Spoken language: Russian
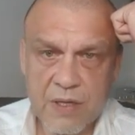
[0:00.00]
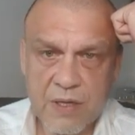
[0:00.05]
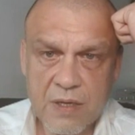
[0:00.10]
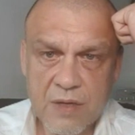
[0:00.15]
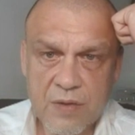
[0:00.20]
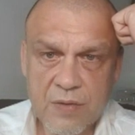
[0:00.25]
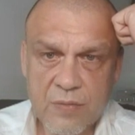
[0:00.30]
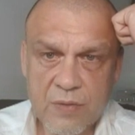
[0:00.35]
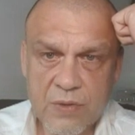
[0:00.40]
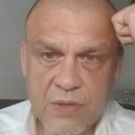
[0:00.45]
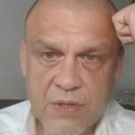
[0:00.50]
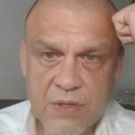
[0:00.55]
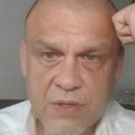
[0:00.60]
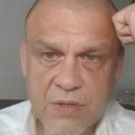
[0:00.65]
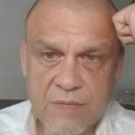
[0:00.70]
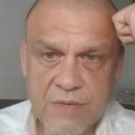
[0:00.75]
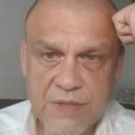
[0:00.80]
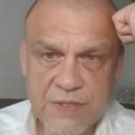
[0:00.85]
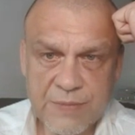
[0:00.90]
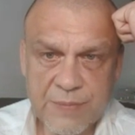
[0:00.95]
Вот
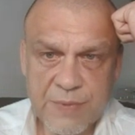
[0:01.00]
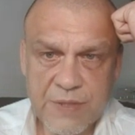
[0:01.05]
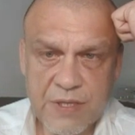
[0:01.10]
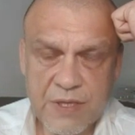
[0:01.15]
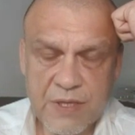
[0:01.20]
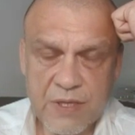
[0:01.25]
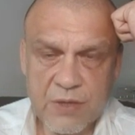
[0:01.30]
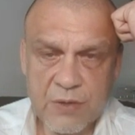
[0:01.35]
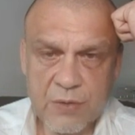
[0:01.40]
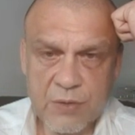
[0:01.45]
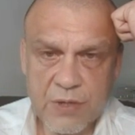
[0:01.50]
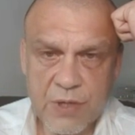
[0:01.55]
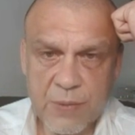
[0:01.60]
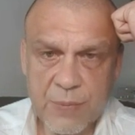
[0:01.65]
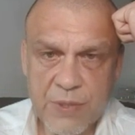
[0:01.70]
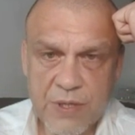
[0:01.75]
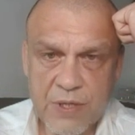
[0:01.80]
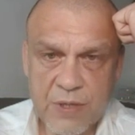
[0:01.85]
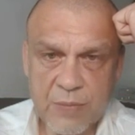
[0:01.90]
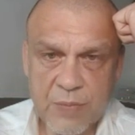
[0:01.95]
возьмите ее, она
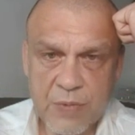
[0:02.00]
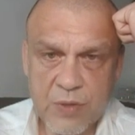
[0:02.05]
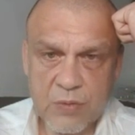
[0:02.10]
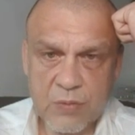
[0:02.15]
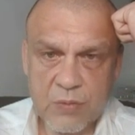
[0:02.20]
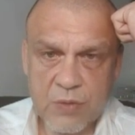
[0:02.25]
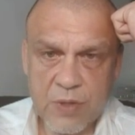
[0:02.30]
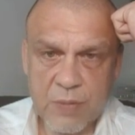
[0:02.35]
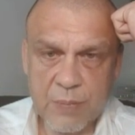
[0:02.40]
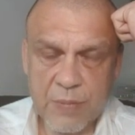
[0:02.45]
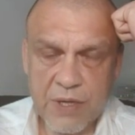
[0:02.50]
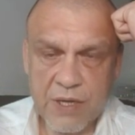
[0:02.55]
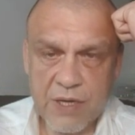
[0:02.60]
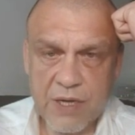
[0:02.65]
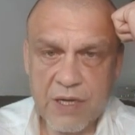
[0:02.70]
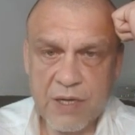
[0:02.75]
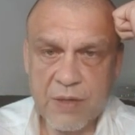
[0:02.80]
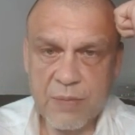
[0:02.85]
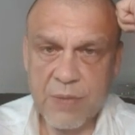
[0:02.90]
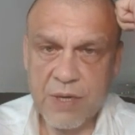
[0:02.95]
пятиминутка, по
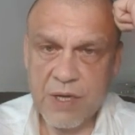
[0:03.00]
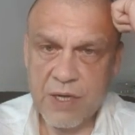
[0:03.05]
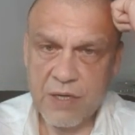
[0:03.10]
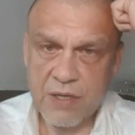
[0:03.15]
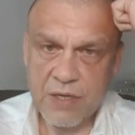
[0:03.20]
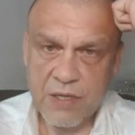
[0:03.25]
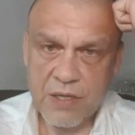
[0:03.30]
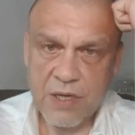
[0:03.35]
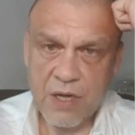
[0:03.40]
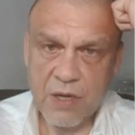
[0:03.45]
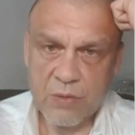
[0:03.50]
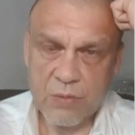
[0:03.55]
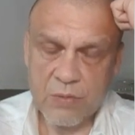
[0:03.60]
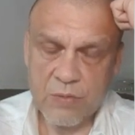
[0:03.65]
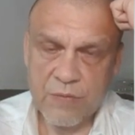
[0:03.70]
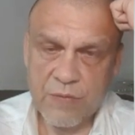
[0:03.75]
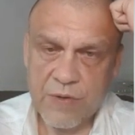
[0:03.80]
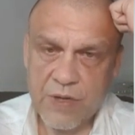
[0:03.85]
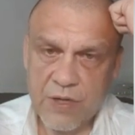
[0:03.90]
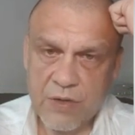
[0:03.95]
крайней мере
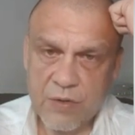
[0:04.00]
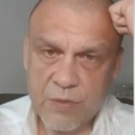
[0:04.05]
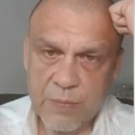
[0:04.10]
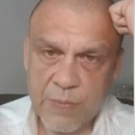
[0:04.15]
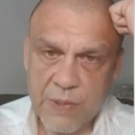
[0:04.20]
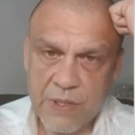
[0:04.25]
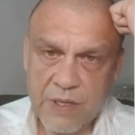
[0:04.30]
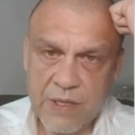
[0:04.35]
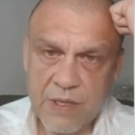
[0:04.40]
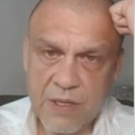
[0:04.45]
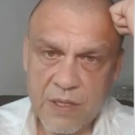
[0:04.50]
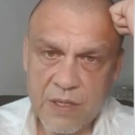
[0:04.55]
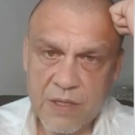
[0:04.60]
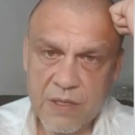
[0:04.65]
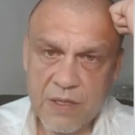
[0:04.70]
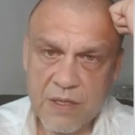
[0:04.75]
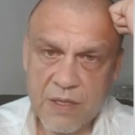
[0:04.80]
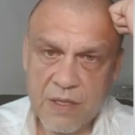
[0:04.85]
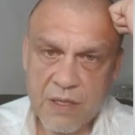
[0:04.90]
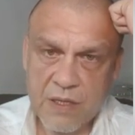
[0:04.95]
недельку-две ее
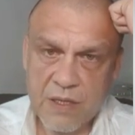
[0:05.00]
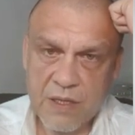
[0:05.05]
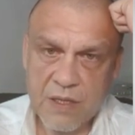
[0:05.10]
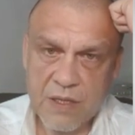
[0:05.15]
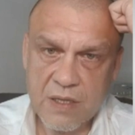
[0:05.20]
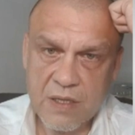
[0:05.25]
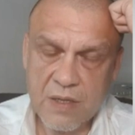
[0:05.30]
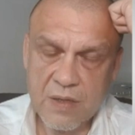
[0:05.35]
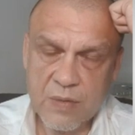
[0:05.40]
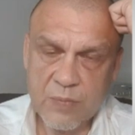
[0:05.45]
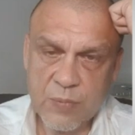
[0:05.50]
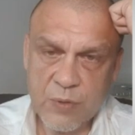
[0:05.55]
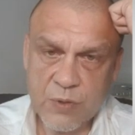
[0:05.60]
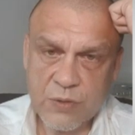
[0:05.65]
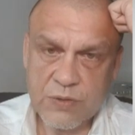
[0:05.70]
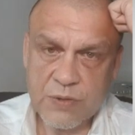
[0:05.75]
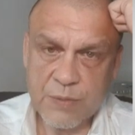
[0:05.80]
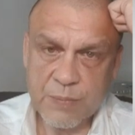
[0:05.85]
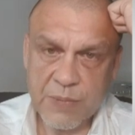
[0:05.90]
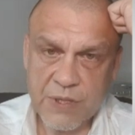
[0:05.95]
поделайте,
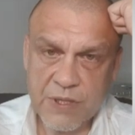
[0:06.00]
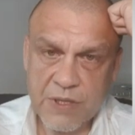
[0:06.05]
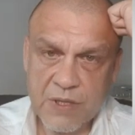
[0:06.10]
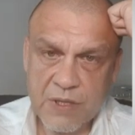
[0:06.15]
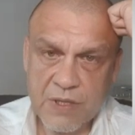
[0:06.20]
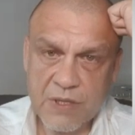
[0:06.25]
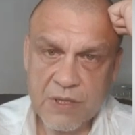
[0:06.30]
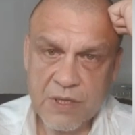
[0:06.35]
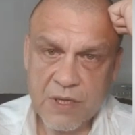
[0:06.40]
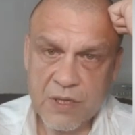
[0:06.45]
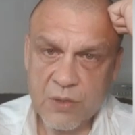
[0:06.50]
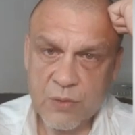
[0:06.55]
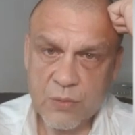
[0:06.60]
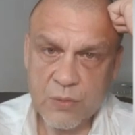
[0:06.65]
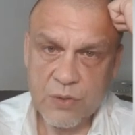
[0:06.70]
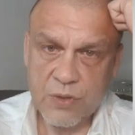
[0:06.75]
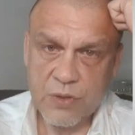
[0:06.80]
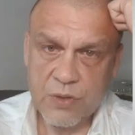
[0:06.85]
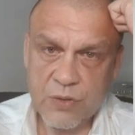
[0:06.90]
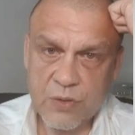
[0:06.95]
просто поделайте одну
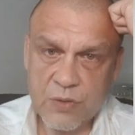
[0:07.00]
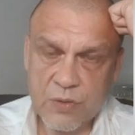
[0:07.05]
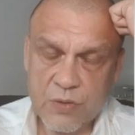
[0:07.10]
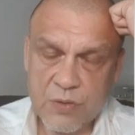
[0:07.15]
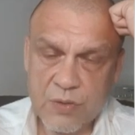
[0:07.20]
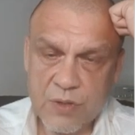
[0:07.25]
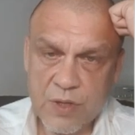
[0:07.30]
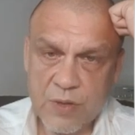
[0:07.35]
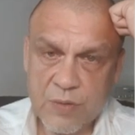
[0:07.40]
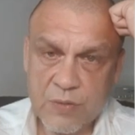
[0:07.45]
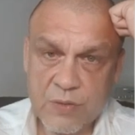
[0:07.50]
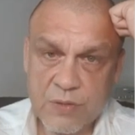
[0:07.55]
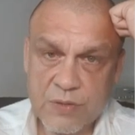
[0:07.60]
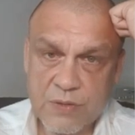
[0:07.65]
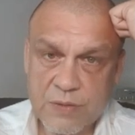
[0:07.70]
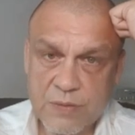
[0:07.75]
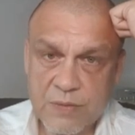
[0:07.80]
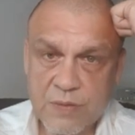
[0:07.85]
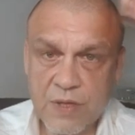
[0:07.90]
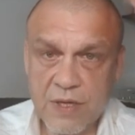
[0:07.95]
ее, да, то
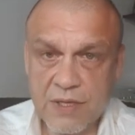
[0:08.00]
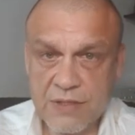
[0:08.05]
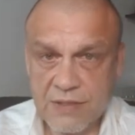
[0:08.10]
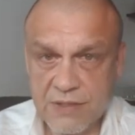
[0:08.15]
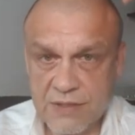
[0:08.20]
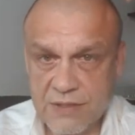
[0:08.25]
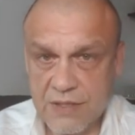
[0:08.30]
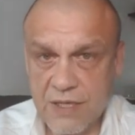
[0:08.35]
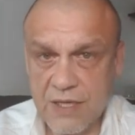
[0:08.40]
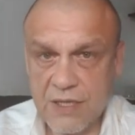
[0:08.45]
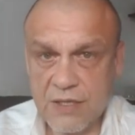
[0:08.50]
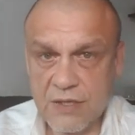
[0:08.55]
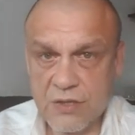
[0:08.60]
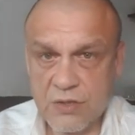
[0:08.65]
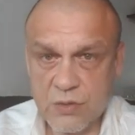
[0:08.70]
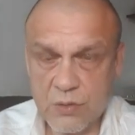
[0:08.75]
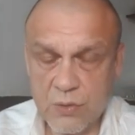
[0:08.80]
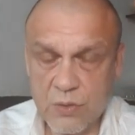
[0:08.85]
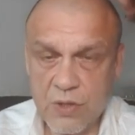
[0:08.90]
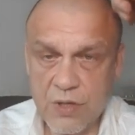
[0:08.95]
есть осознайте,
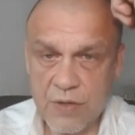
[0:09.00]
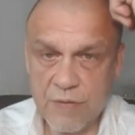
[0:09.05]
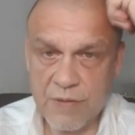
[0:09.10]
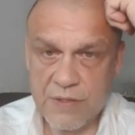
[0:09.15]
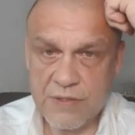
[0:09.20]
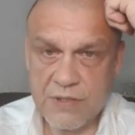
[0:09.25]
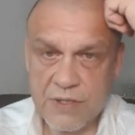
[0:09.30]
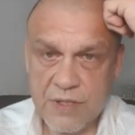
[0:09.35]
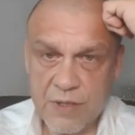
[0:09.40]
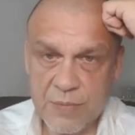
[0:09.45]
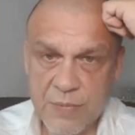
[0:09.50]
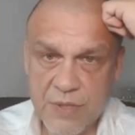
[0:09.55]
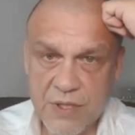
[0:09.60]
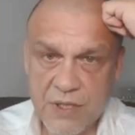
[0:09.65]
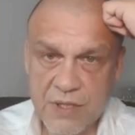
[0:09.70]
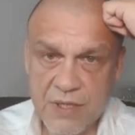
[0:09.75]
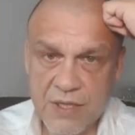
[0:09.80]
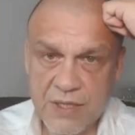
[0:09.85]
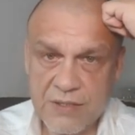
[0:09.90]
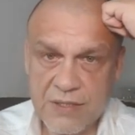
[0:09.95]
что для вас это
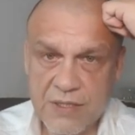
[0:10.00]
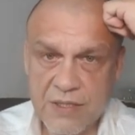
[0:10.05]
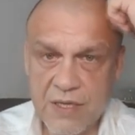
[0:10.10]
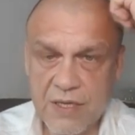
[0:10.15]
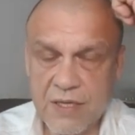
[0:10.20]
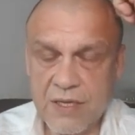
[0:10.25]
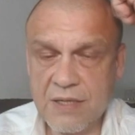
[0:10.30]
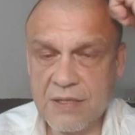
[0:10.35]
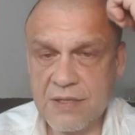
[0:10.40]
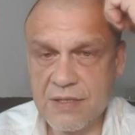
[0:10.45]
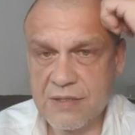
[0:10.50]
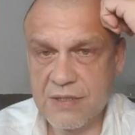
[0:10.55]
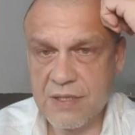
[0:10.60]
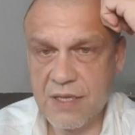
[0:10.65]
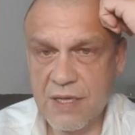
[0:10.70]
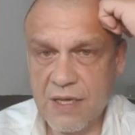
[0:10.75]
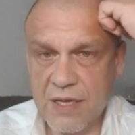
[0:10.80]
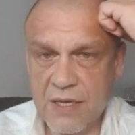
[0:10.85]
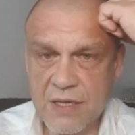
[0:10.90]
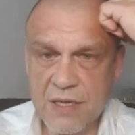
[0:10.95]
медитация, какие
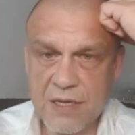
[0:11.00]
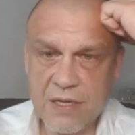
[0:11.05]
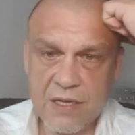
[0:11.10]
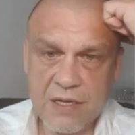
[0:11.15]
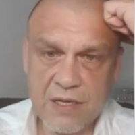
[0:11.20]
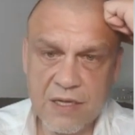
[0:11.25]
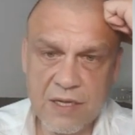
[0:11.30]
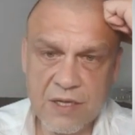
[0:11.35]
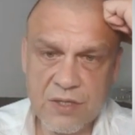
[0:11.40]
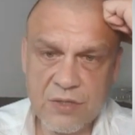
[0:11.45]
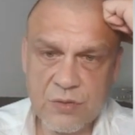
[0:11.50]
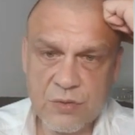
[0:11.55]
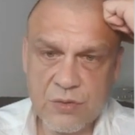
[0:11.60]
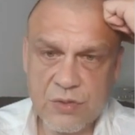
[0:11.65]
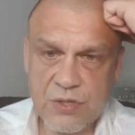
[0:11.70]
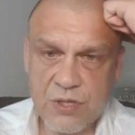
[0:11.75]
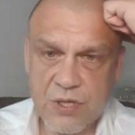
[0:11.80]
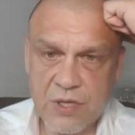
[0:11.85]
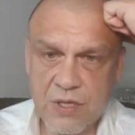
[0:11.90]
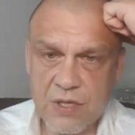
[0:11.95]
состояния, какие
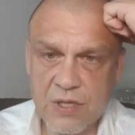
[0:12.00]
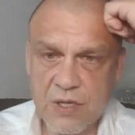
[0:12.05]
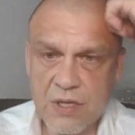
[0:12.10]
ощущения.